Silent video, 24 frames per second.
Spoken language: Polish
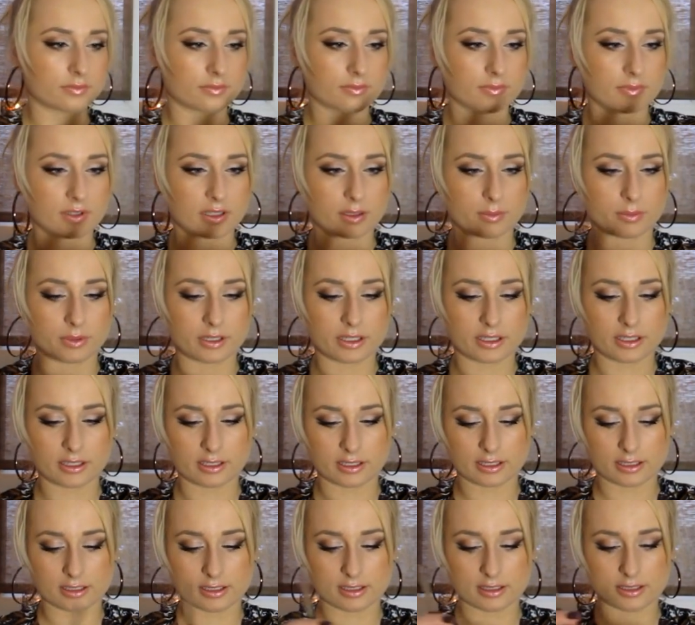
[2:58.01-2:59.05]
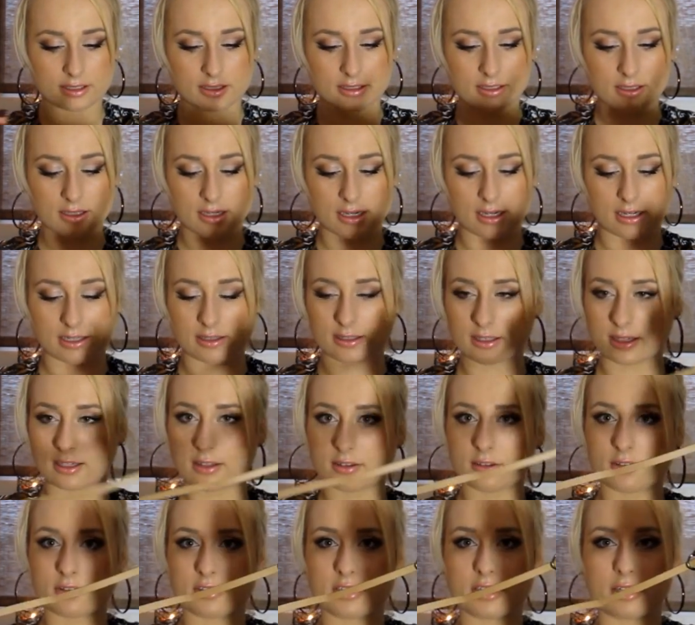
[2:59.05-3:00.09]
Dobra, i teraz... Aha, tak
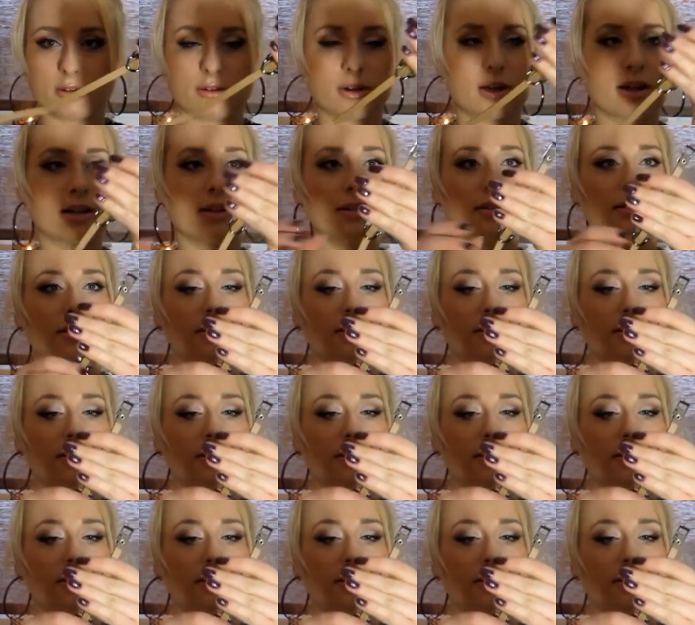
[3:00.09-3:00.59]
to działa.